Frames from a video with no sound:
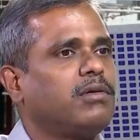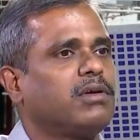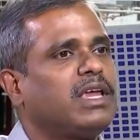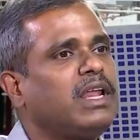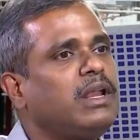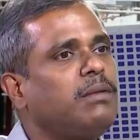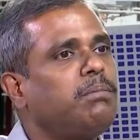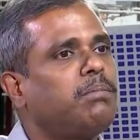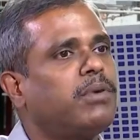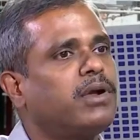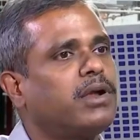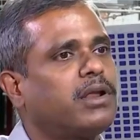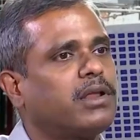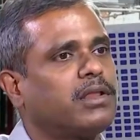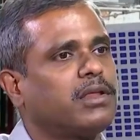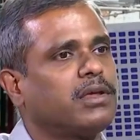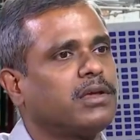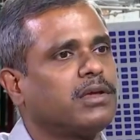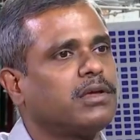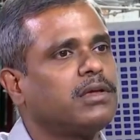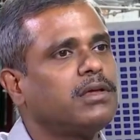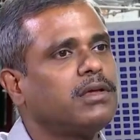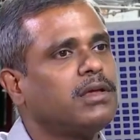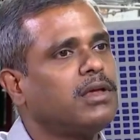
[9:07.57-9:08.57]
கில்
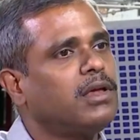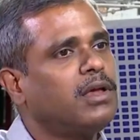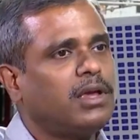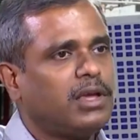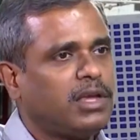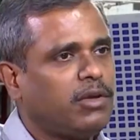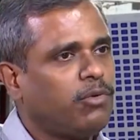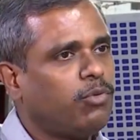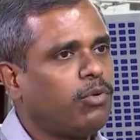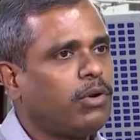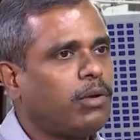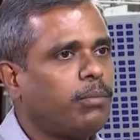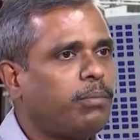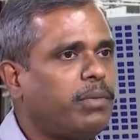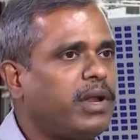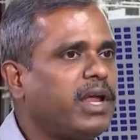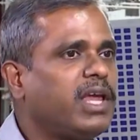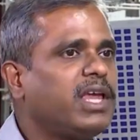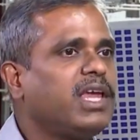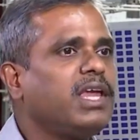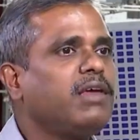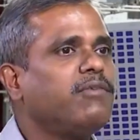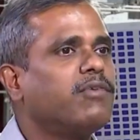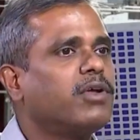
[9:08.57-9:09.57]
பண்ணுறதுக்கு இவ்வளோ
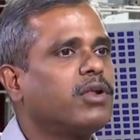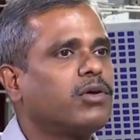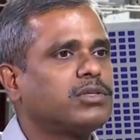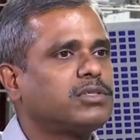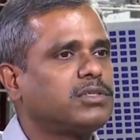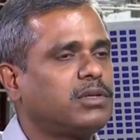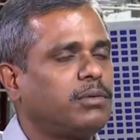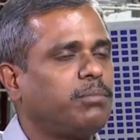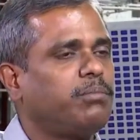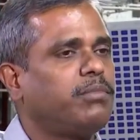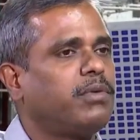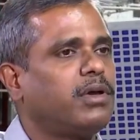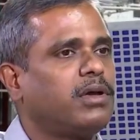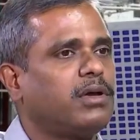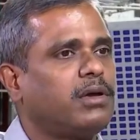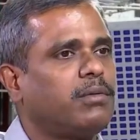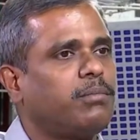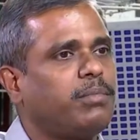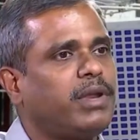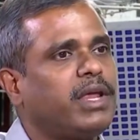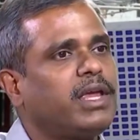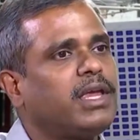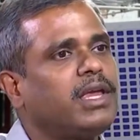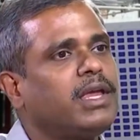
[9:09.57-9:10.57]
பிரேக்கிங் வெலாஸ்
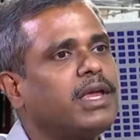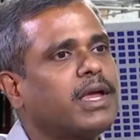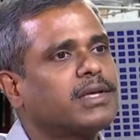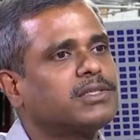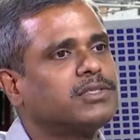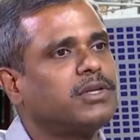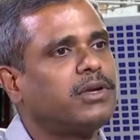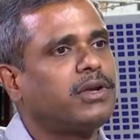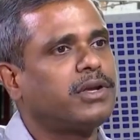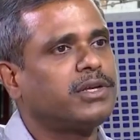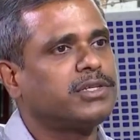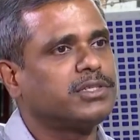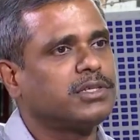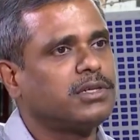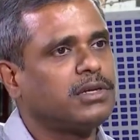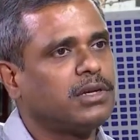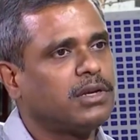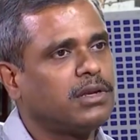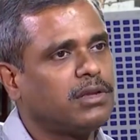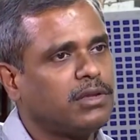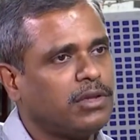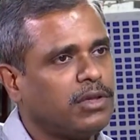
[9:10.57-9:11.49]
பிரேக்கிங் ஆக்சலரேஷன்